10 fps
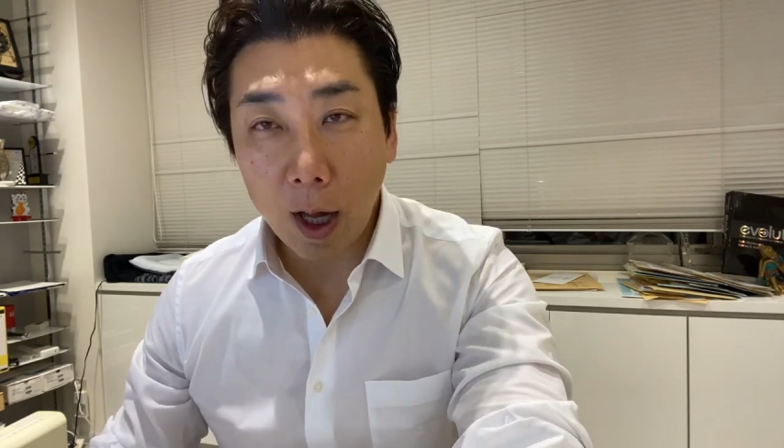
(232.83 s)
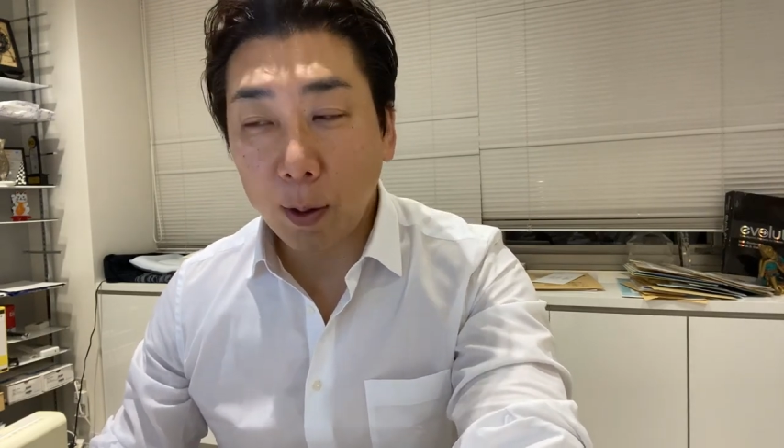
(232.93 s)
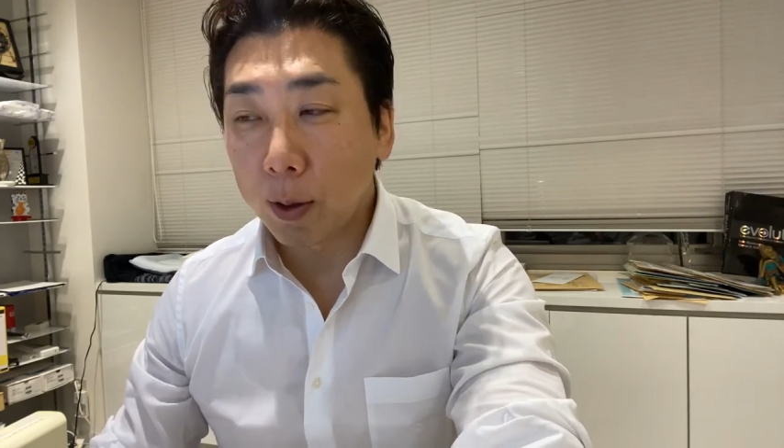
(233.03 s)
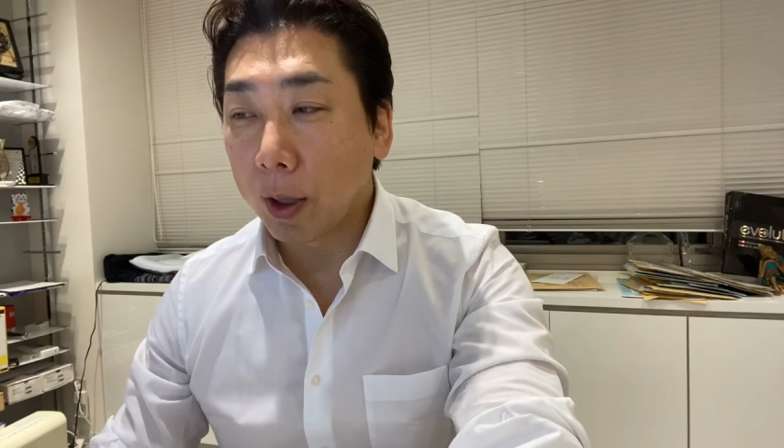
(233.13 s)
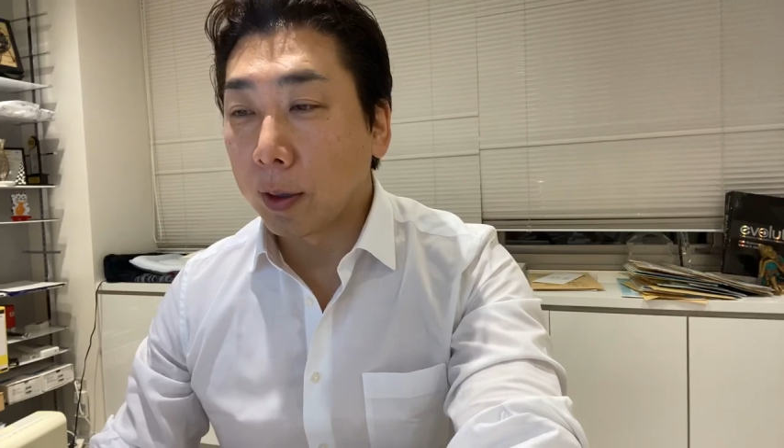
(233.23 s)

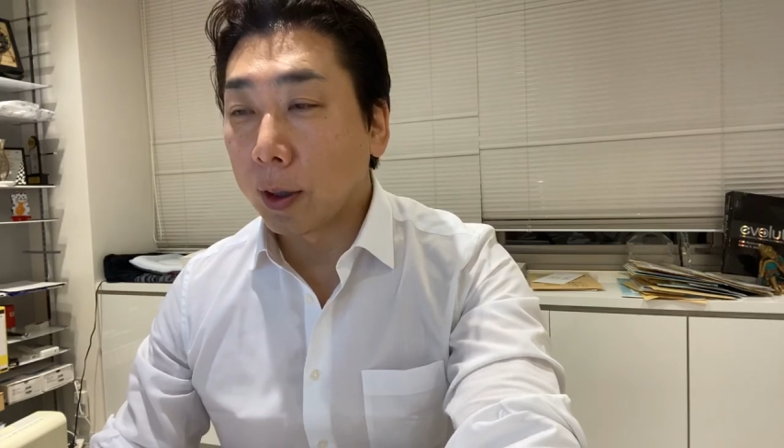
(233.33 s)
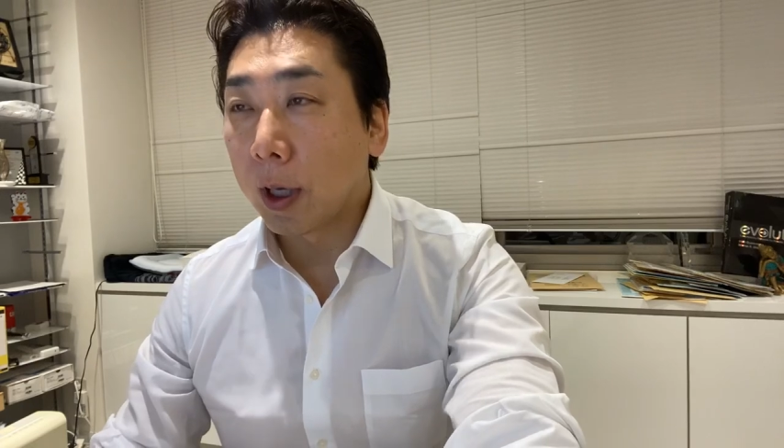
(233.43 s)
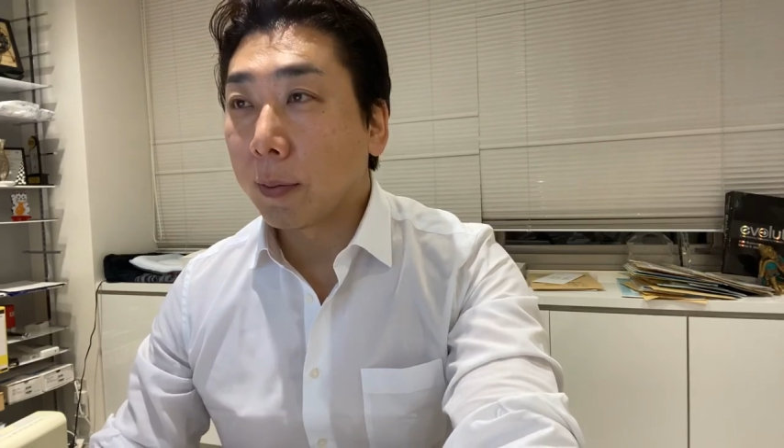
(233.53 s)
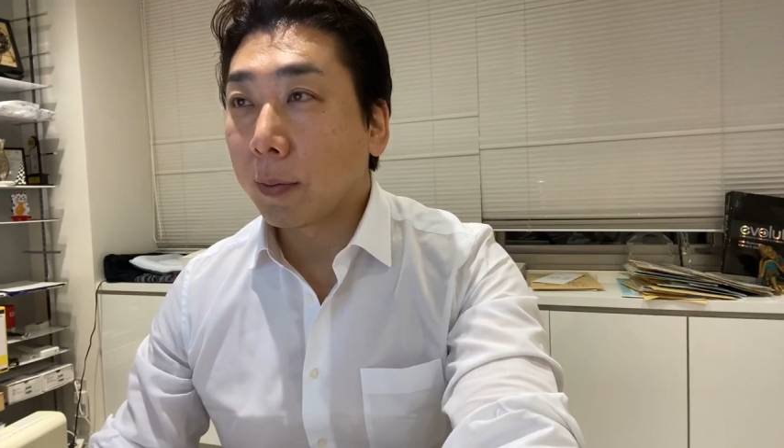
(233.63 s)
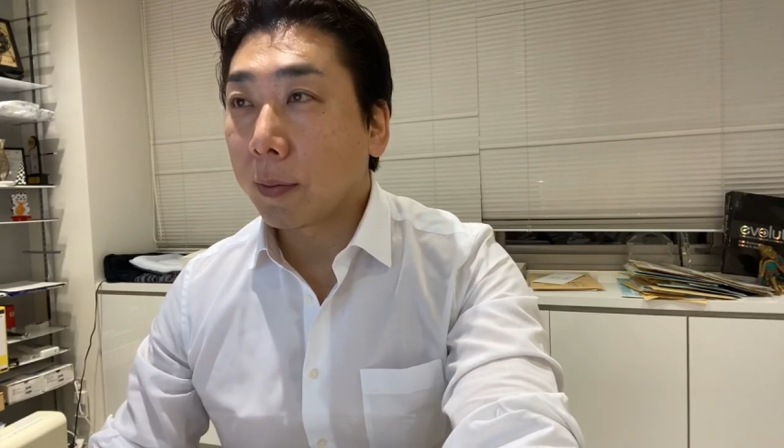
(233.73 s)
後にです
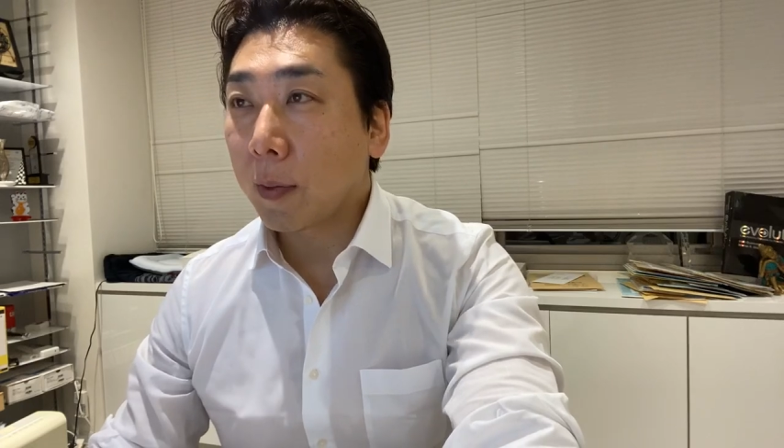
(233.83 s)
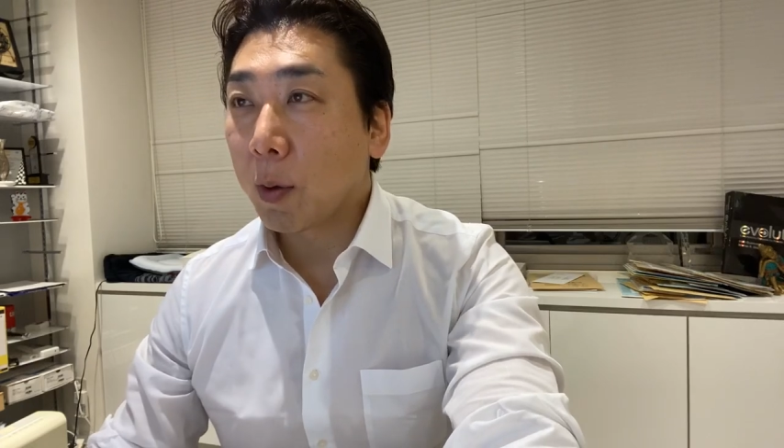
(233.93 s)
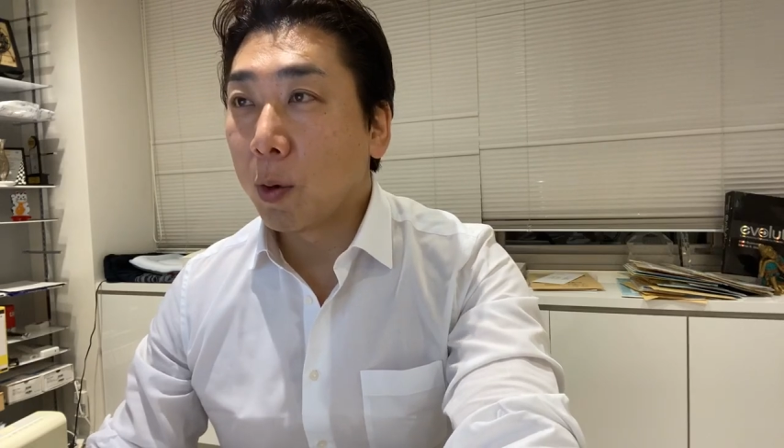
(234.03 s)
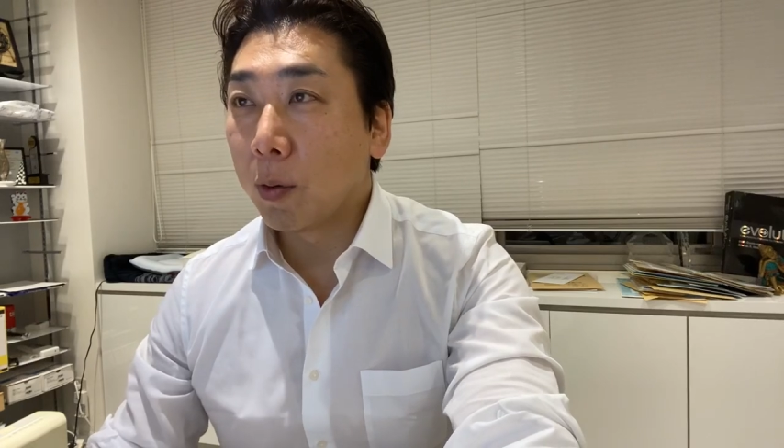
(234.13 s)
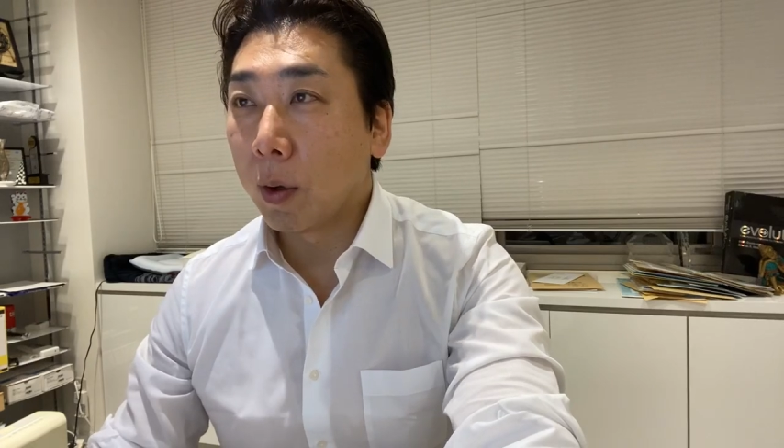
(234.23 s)
ね
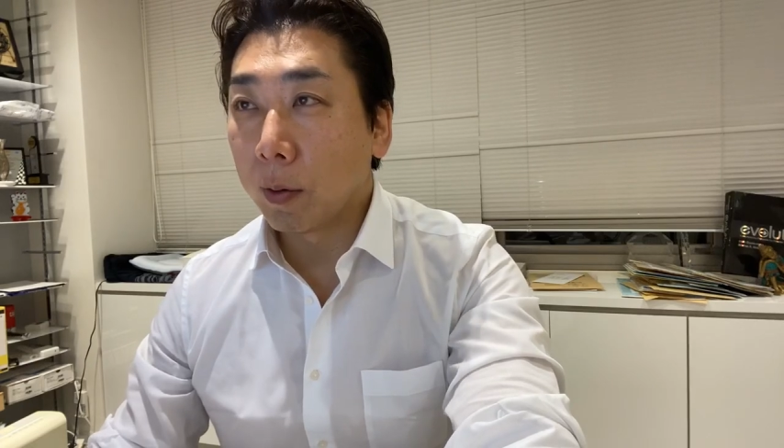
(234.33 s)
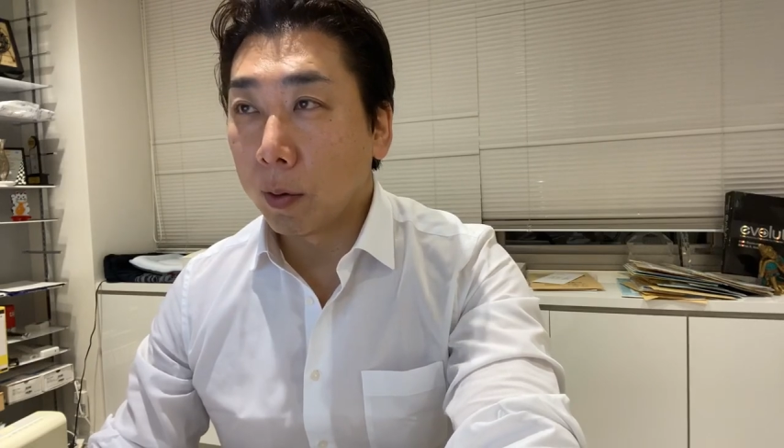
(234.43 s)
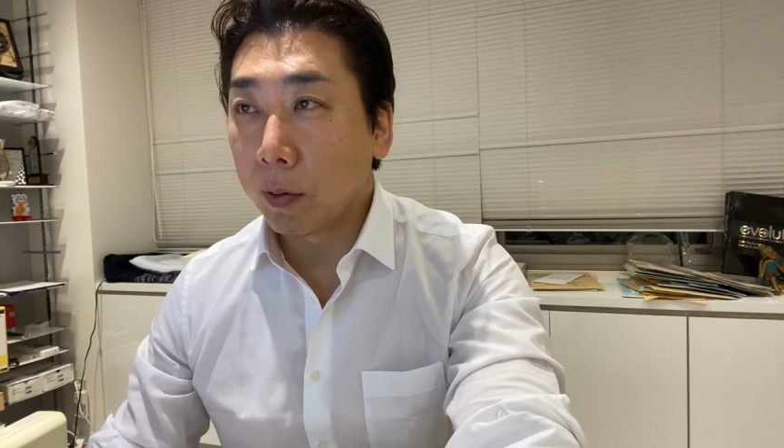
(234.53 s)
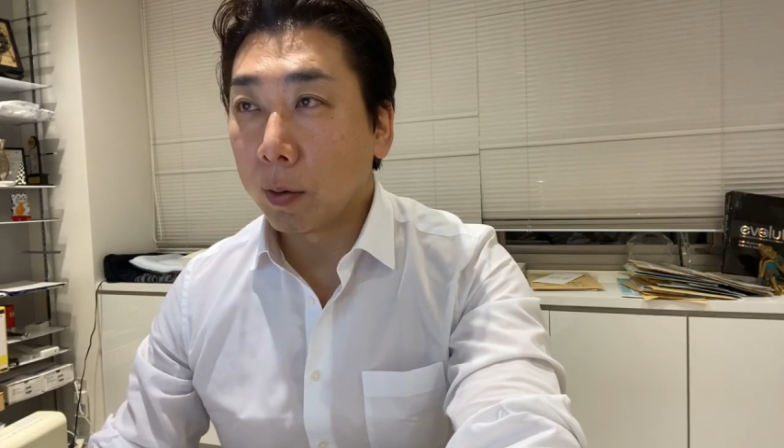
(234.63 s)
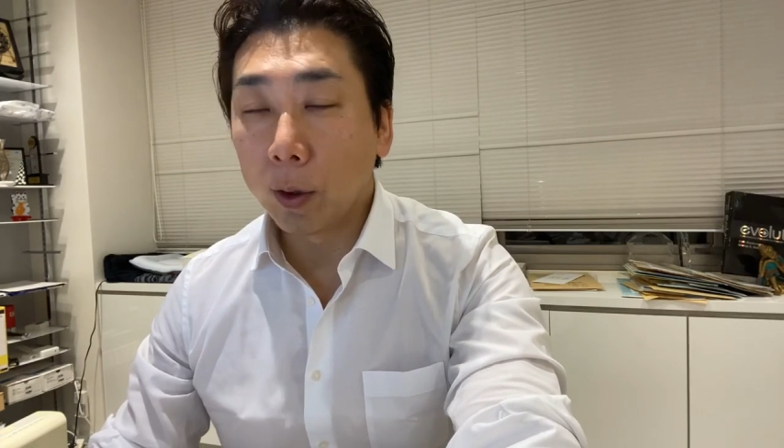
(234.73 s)
も
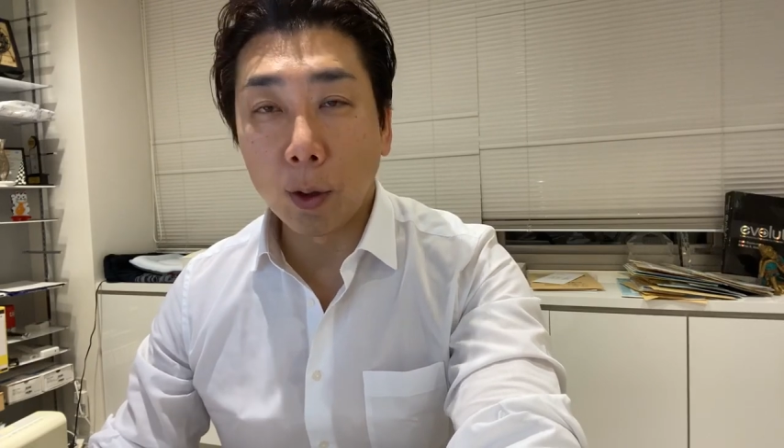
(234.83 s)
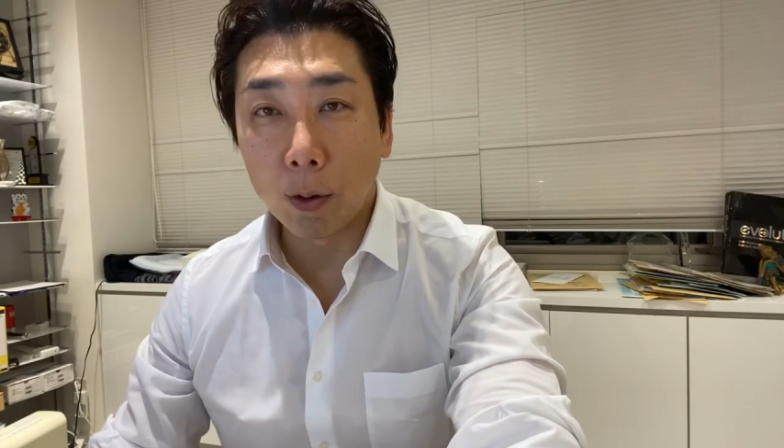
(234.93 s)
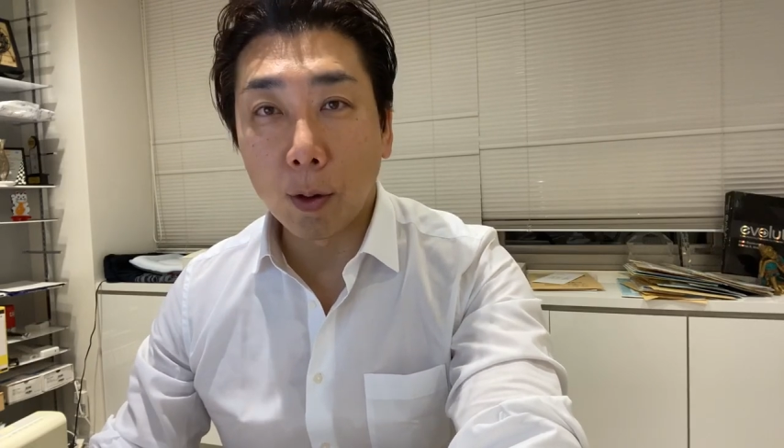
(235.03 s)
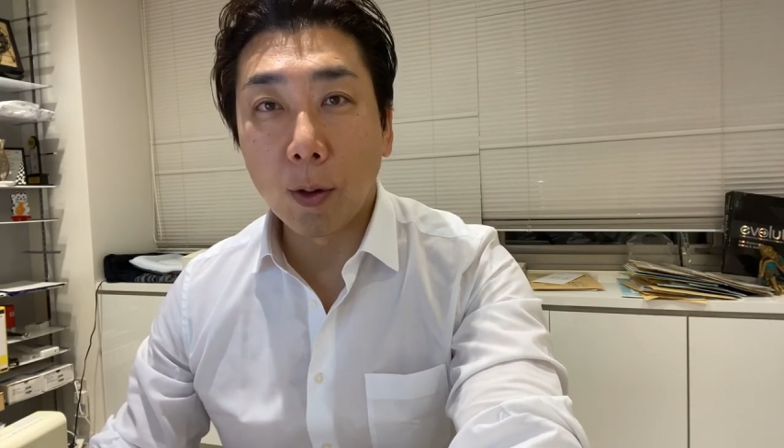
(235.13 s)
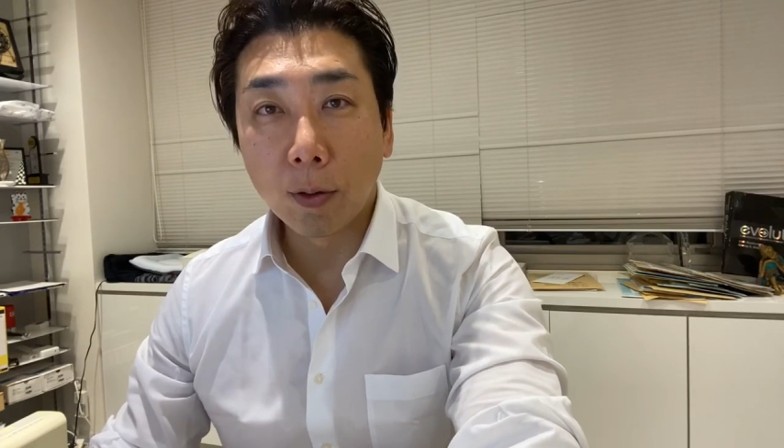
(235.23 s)
ういいよと